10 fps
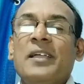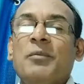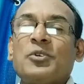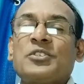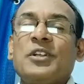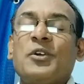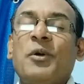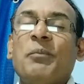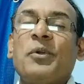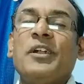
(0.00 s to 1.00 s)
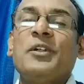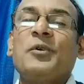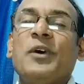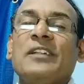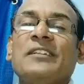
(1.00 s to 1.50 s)
इमोशनल कंपोनेंट
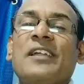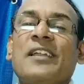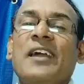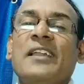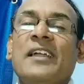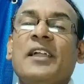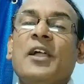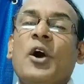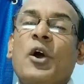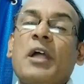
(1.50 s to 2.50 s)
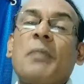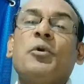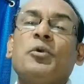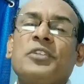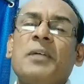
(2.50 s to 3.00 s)
को अंदर ना ले और आप
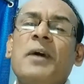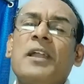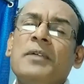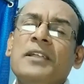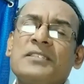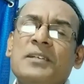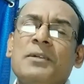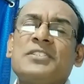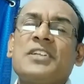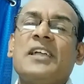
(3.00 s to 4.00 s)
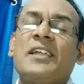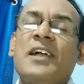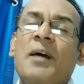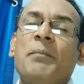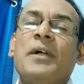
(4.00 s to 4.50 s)
खुद के बारे में ये समझ जाए कि
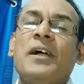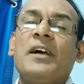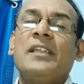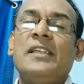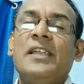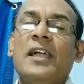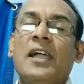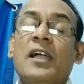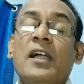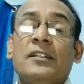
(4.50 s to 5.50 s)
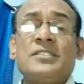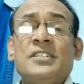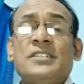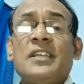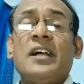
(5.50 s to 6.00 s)
आप में अगर ये है दस
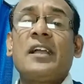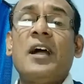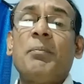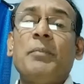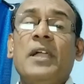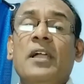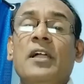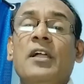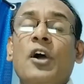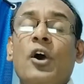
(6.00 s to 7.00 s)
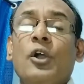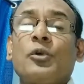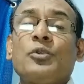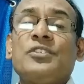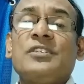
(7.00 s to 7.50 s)
चीज़ें अगर आप में हैं और
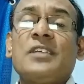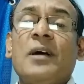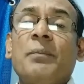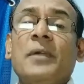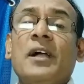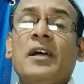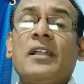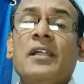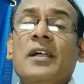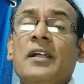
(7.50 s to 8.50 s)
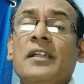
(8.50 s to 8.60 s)
कुछ चीज़ें आप में अगर